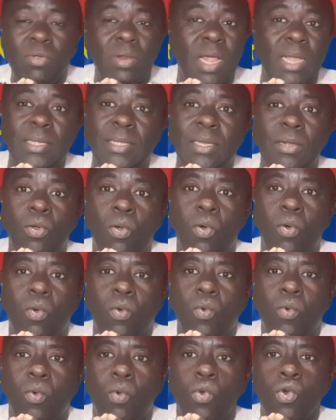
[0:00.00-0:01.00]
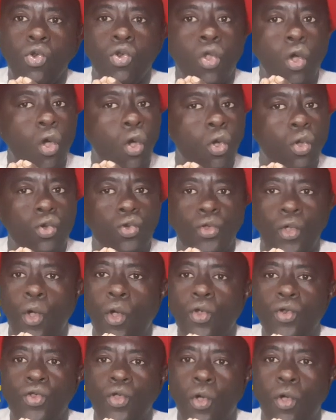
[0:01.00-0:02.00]
Lui, il a dit non, non,
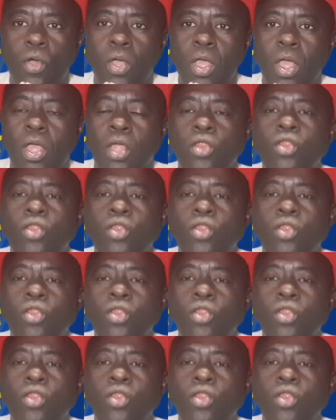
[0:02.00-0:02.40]
non, non.